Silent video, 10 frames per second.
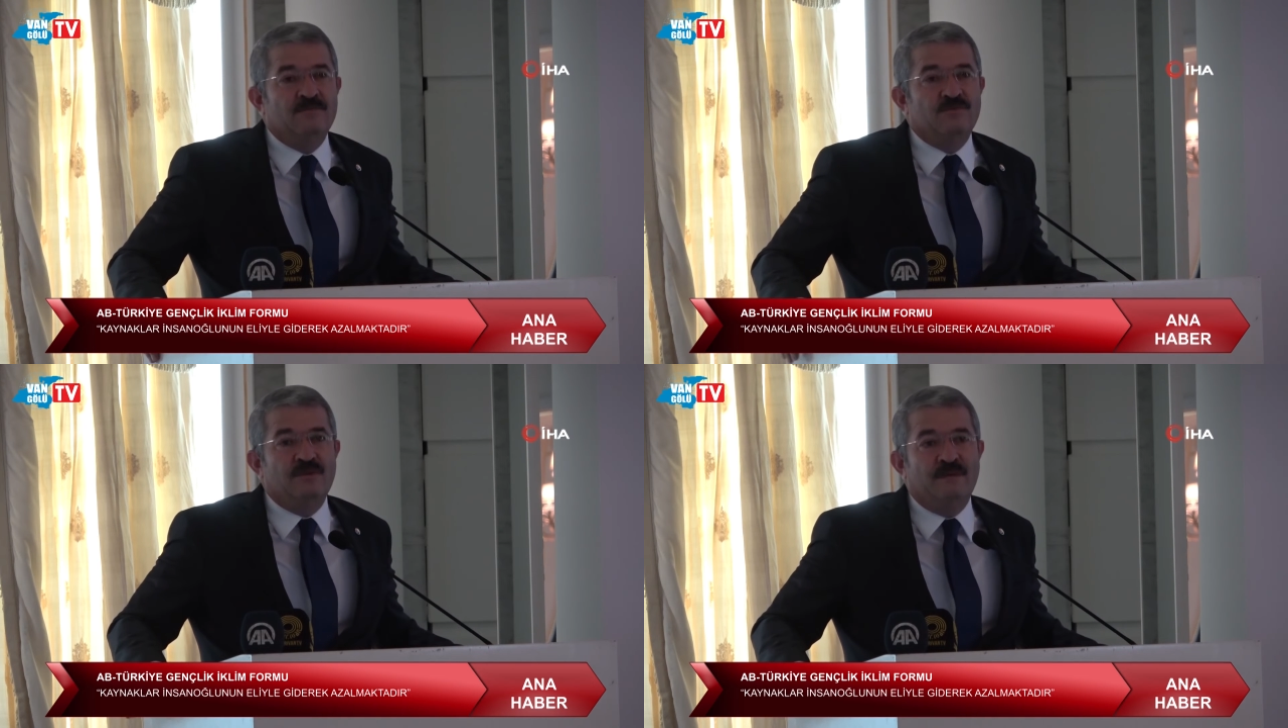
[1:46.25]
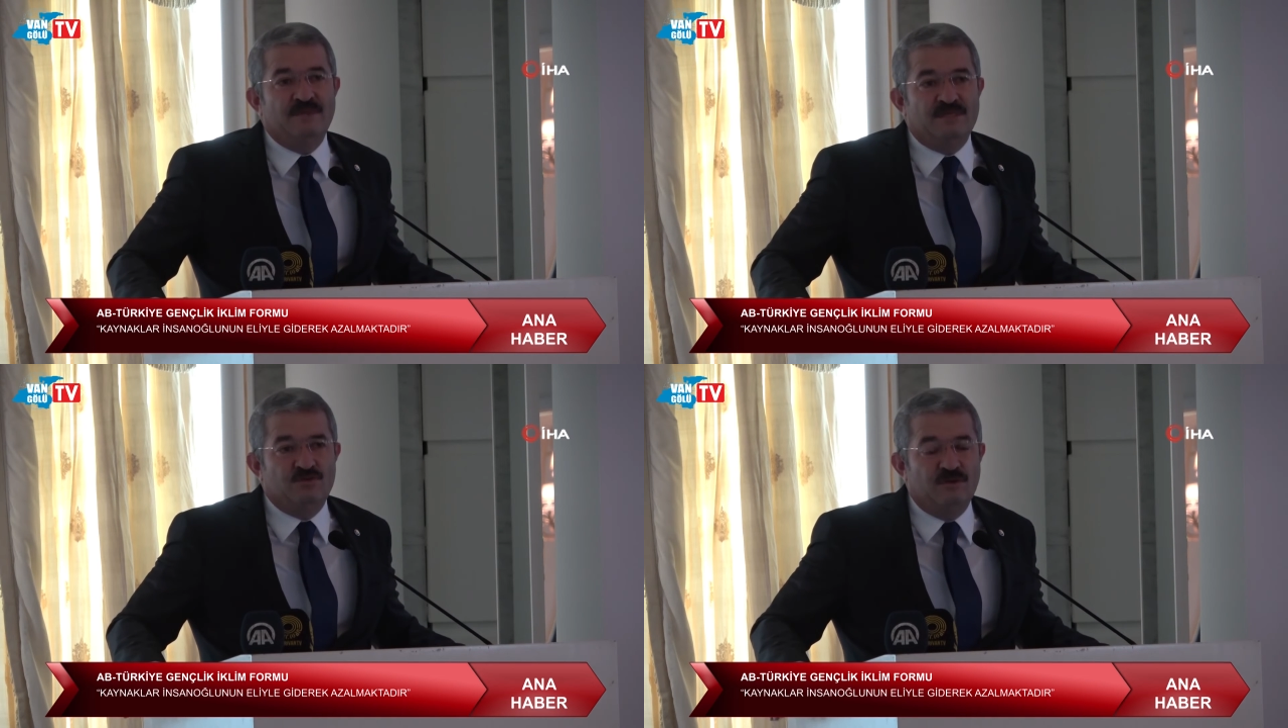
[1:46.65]
Bundan
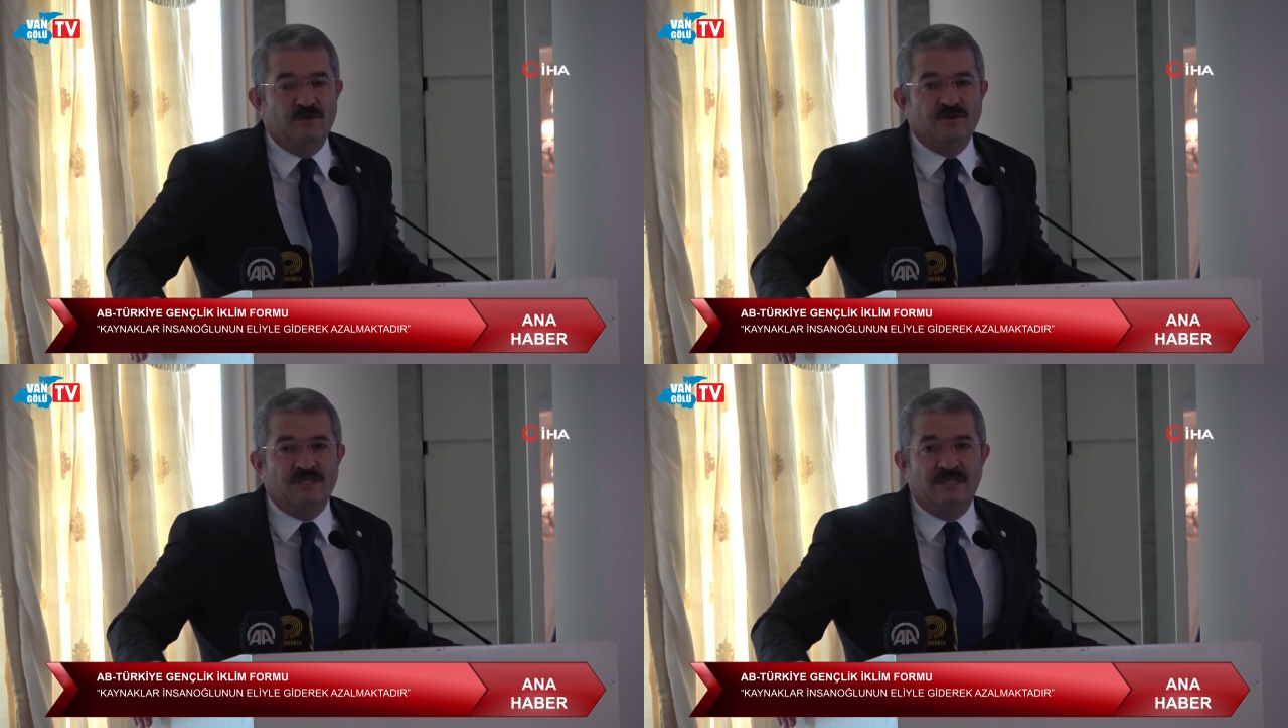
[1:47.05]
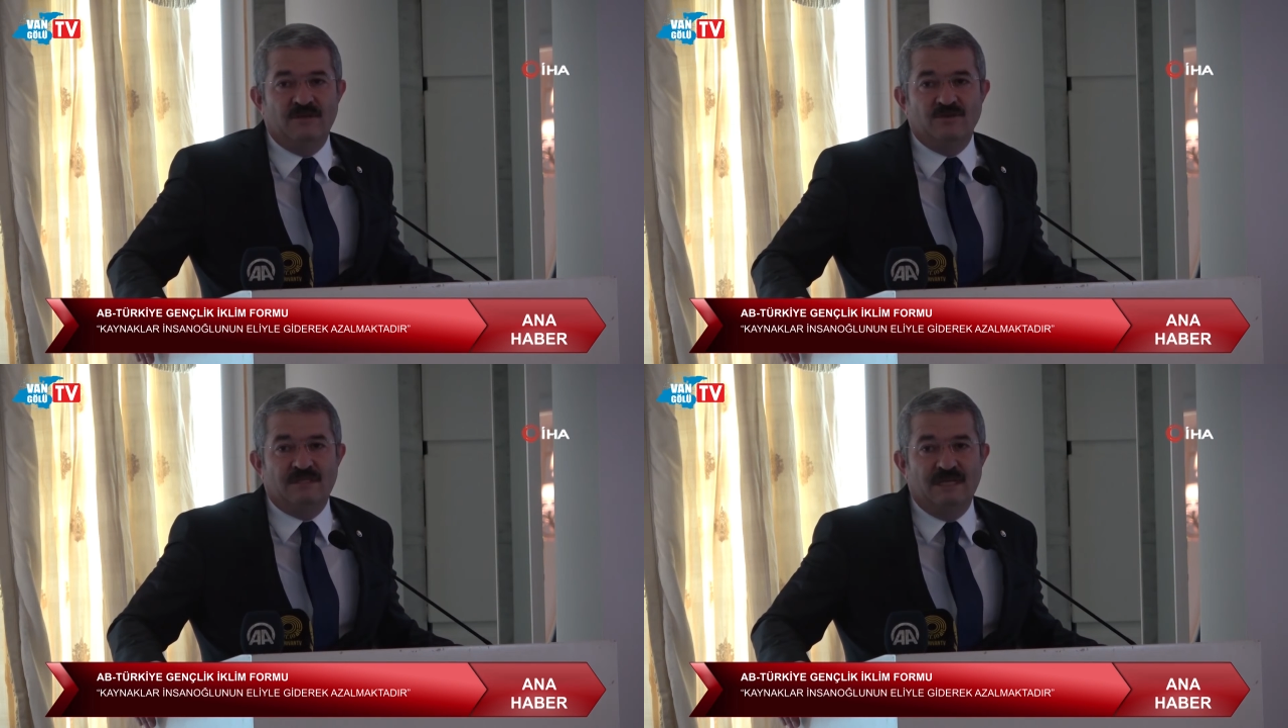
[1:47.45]
bir süre önce de
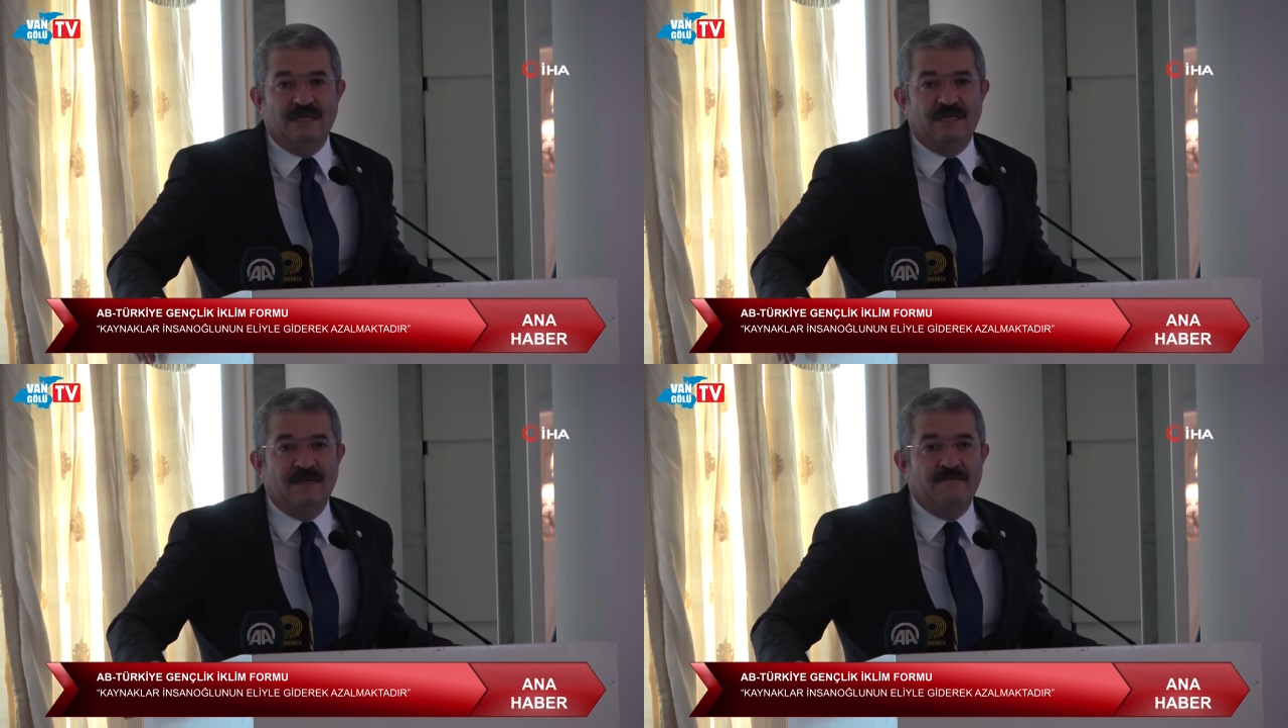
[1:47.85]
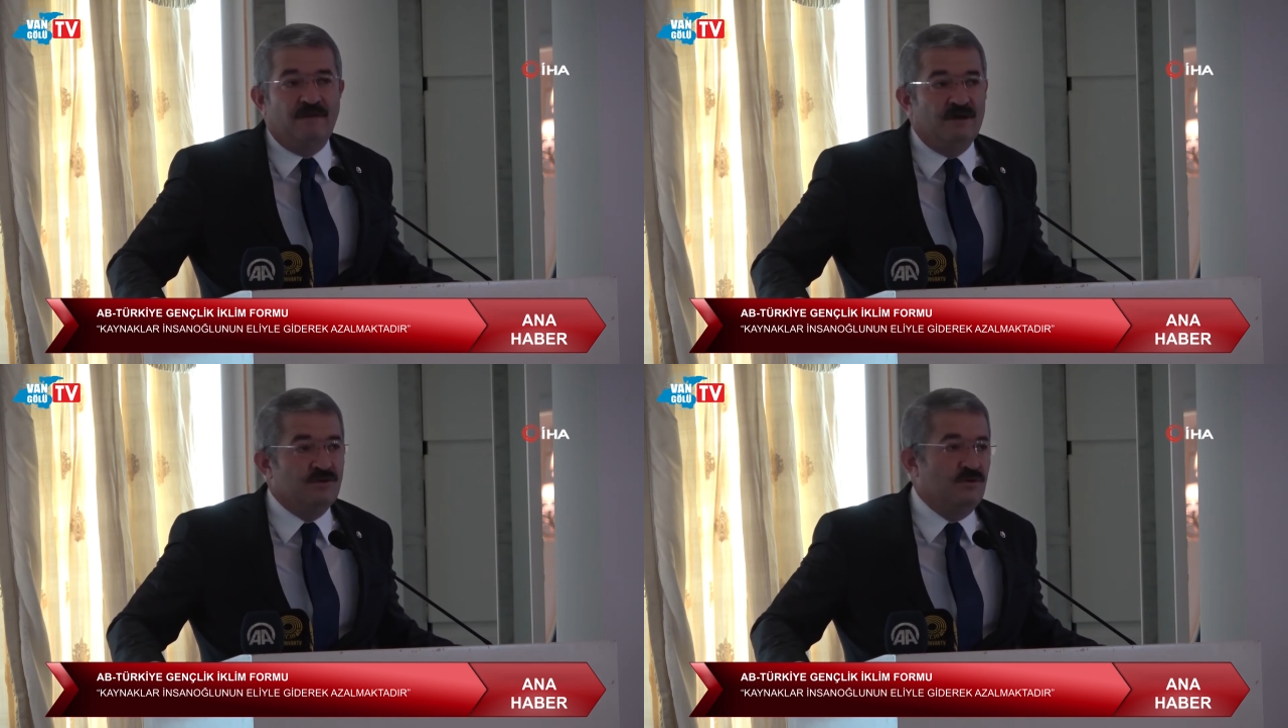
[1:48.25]
özellikle
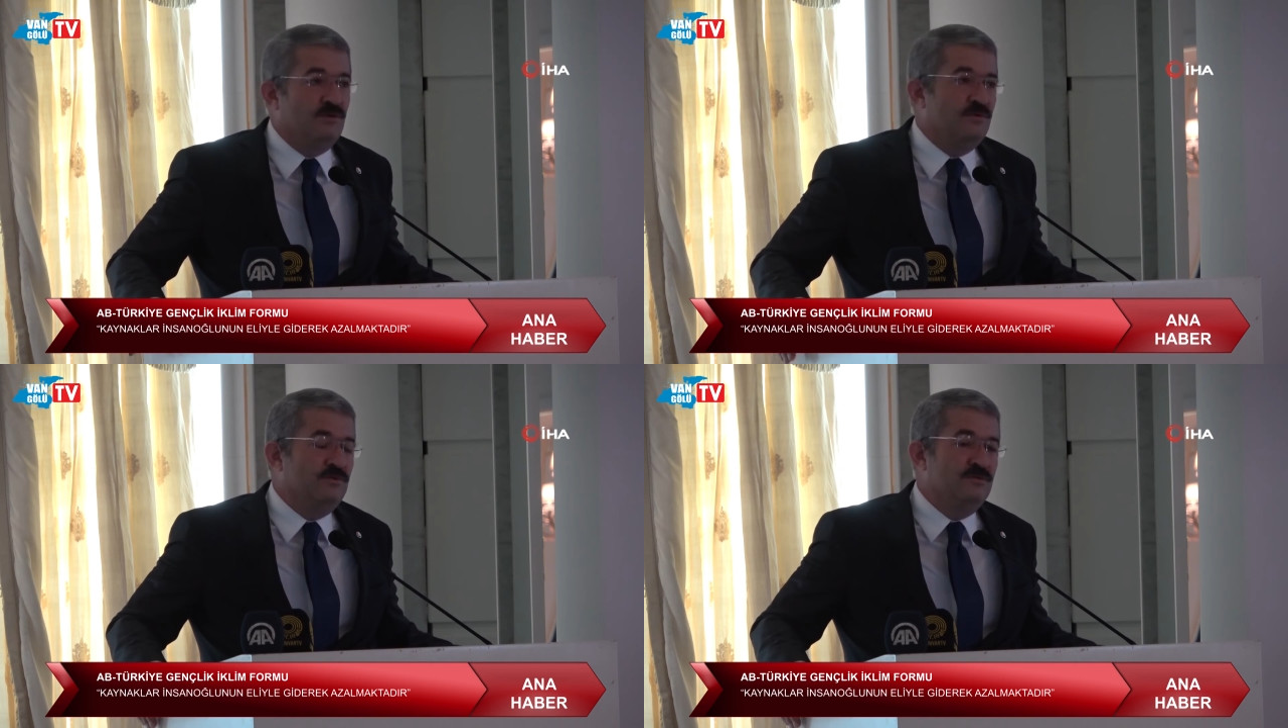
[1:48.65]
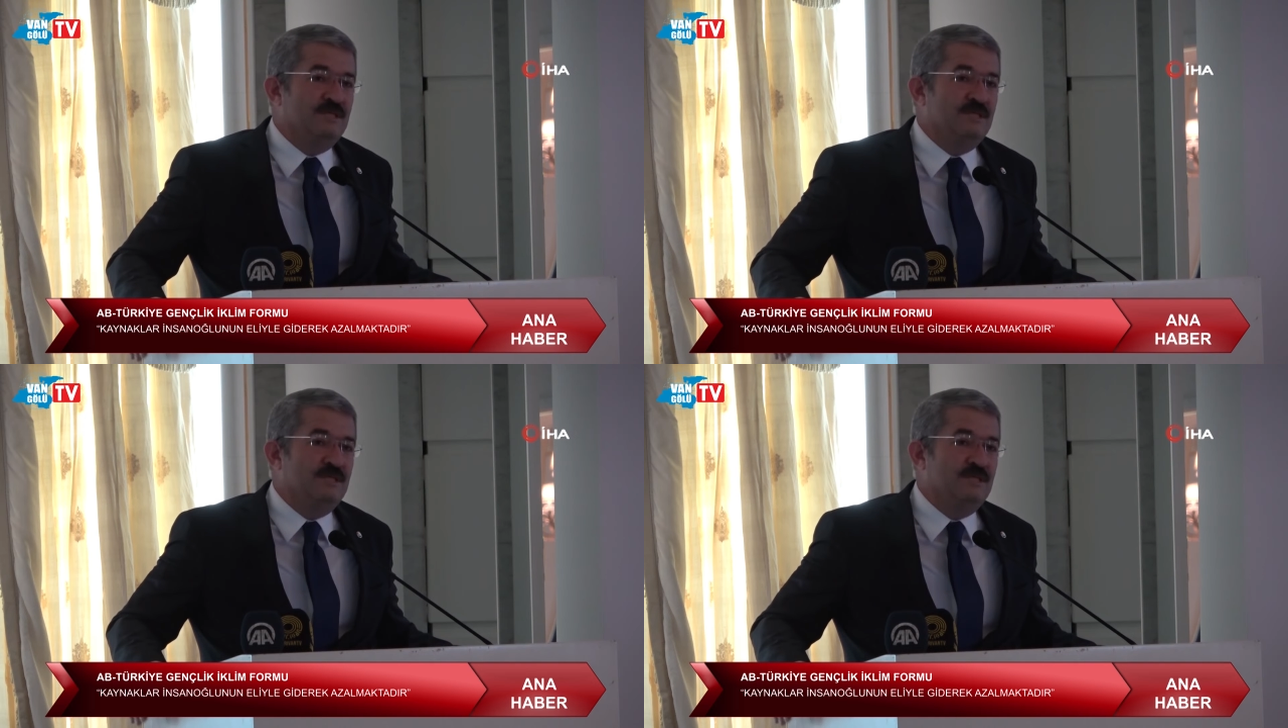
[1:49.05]
Val Gölü'nün